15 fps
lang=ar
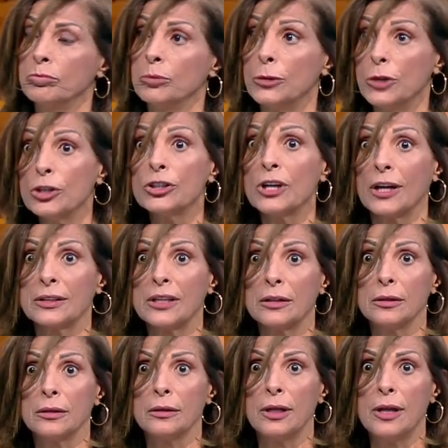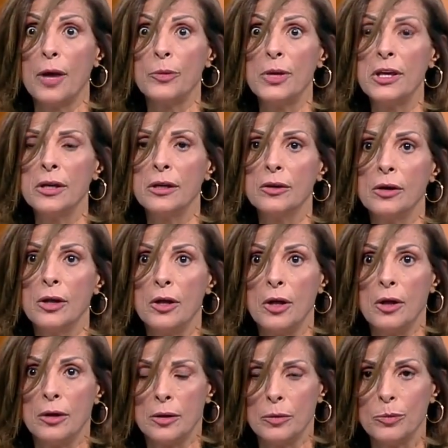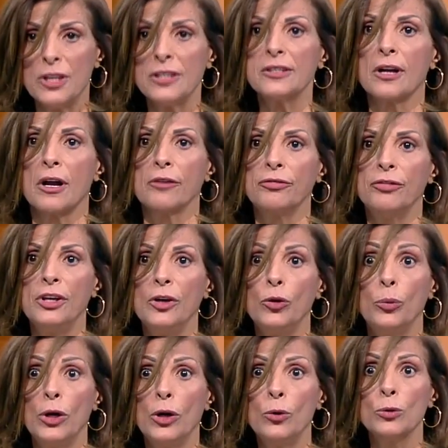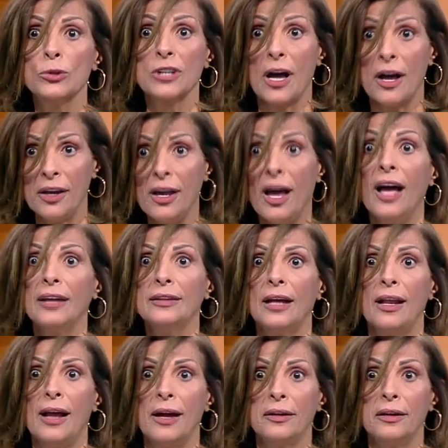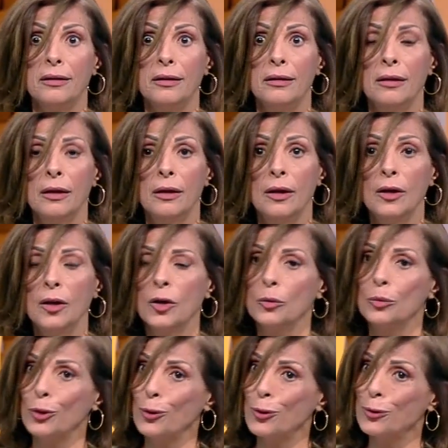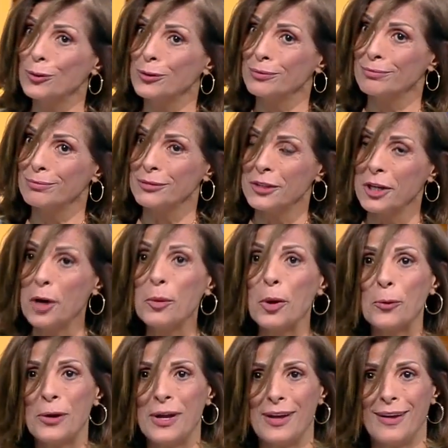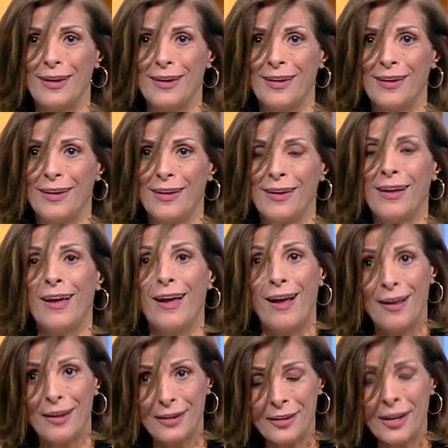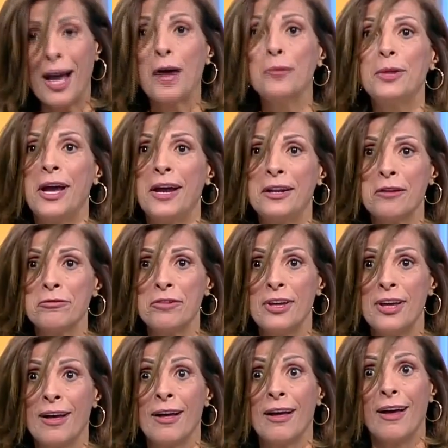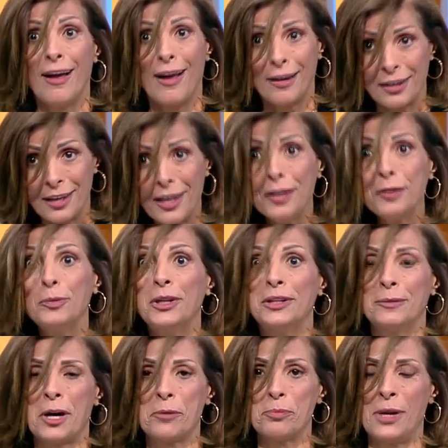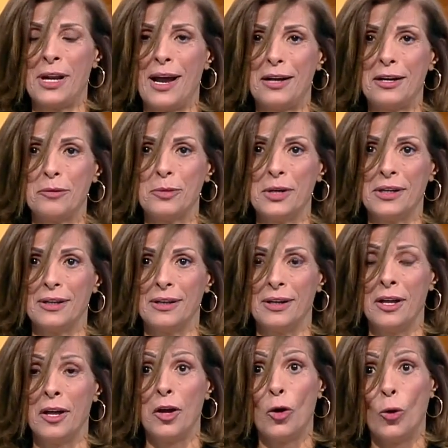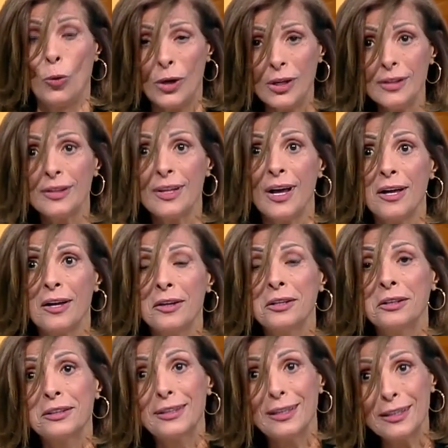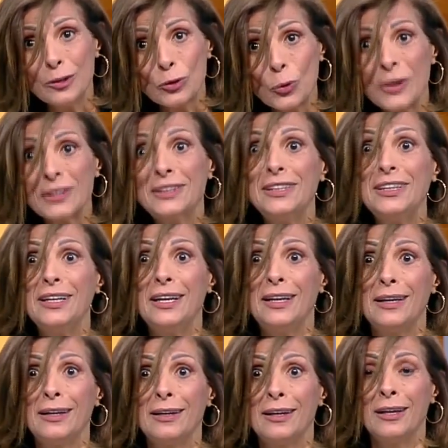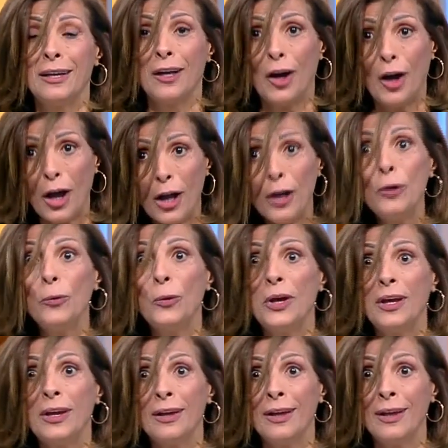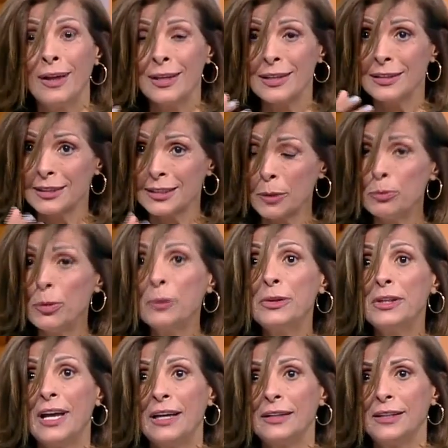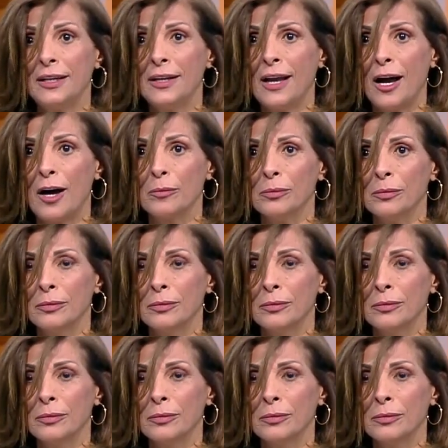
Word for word: بيرجع الامير بيصرخ فيه وبيقول له صحيح هيدا الحكي بيقول له يا مولاي النعم اللي انا فيها اكيد من رب العالمين وانت كنت وسيله حلوه سببت هيدي النعم